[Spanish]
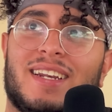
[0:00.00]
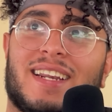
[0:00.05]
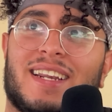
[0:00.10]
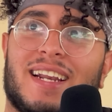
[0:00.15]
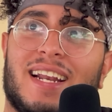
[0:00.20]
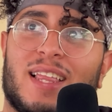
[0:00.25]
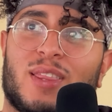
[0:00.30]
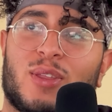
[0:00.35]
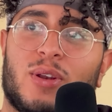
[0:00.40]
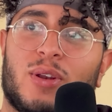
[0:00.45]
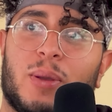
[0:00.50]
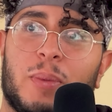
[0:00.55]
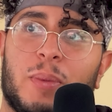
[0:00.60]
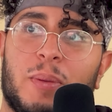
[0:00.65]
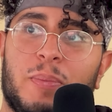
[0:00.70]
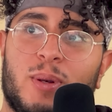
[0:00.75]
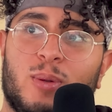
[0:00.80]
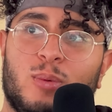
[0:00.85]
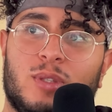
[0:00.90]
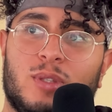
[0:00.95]
relacionado a mi
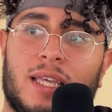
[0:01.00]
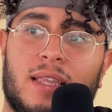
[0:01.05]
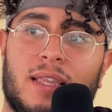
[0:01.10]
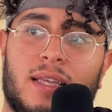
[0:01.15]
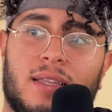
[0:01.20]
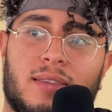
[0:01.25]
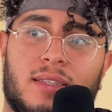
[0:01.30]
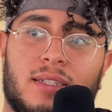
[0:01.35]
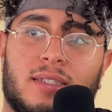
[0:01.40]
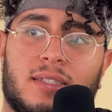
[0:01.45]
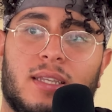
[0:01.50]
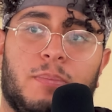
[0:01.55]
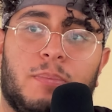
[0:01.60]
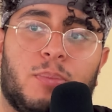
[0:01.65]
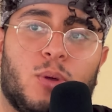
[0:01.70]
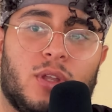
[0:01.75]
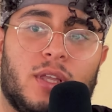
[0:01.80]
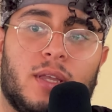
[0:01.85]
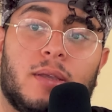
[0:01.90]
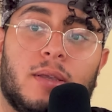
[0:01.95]
pregunta de antes de
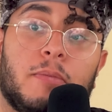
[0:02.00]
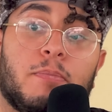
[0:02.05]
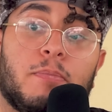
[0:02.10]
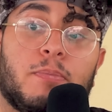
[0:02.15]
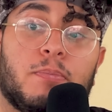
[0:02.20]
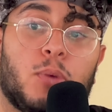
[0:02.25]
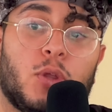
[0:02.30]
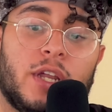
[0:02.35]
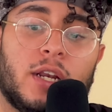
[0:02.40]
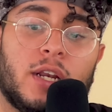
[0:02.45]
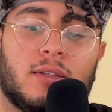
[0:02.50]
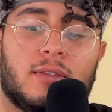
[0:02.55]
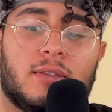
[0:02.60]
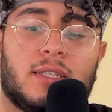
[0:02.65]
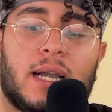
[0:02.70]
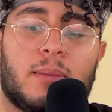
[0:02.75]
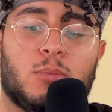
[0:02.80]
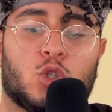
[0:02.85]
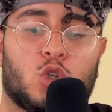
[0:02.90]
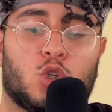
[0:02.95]
poder, poder,
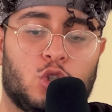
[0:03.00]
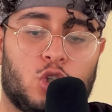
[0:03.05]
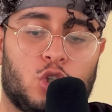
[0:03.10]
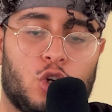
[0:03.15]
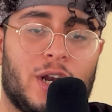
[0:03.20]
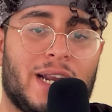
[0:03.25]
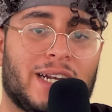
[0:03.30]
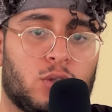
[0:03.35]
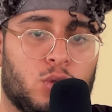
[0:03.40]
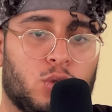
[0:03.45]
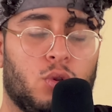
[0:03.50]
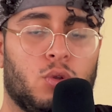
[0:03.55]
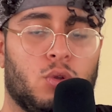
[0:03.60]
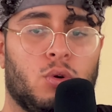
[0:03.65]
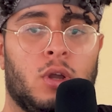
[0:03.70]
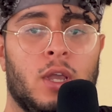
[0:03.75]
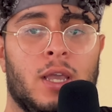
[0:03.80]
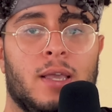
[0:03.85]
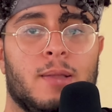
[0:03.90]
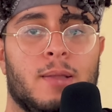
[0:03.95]
digamos, controlar
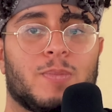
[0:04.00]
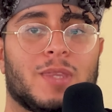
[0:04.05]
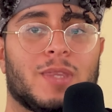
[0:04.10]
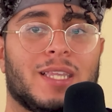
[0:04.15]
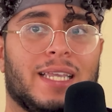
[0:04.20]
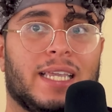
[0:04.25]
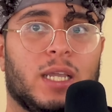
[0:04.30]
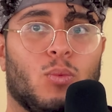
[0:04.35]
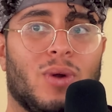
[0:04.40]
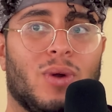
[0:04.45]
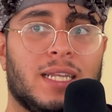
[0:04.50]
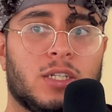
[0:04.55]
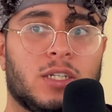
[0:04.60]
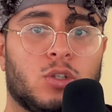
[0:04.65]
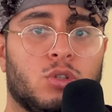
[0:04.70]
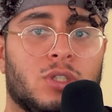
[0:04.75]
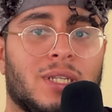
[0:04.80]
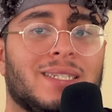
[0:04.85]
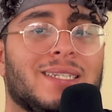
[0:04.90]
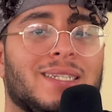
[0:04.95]
todo, igual las
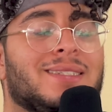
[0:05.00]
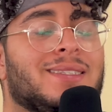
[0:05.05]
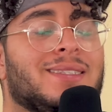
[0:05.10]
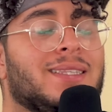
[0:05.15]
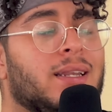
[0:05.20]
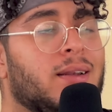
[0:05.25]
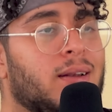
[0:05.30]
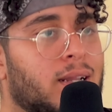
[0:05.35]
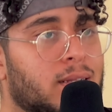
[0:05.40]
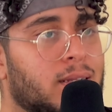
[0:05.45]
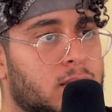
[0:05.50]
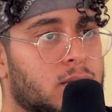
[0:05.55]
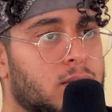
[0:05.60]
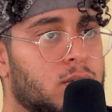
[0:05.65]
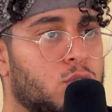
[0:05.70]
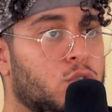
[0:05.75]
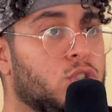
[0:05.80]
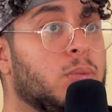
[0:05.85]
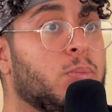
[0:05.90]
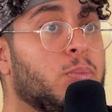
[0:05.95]
cosas externas
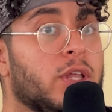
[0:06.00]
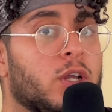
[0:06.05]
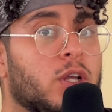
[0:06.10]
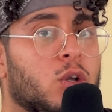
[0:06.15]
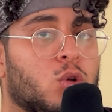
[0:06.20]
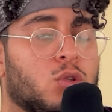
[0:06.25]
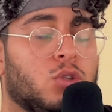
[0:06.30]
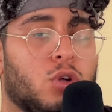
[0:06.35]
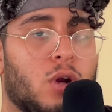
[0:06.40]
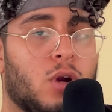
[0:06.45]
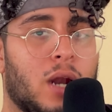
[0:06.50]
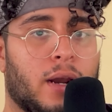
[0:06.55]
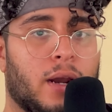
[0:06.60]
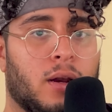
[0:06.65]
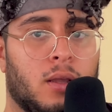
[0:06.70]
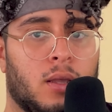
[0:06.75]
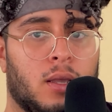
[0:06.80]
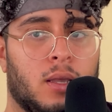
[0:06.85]
no se pueden mm. controlar,